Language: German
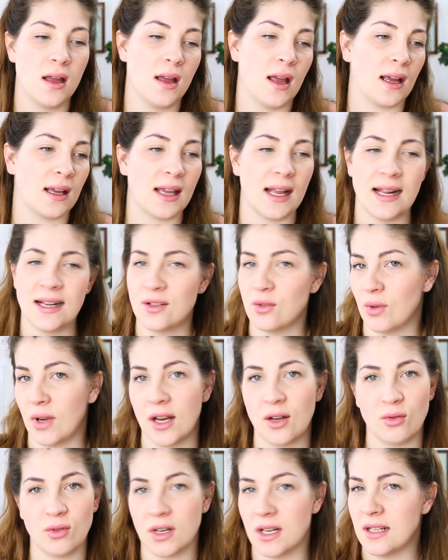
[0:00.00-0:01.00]

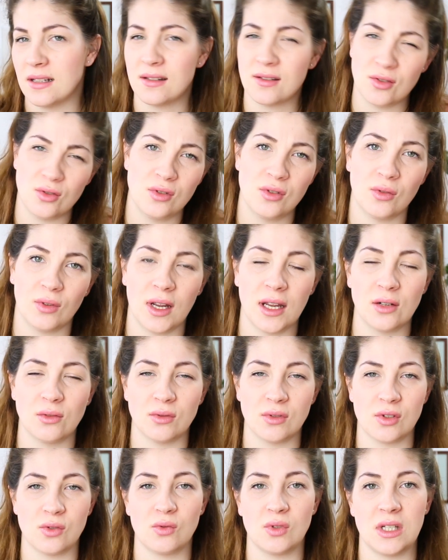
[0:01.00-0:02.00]
Erkältungen oder Entzündungen
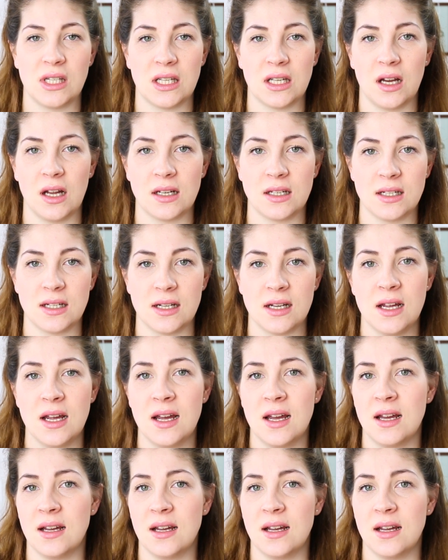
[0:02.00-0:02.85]
und so, die ich hatte,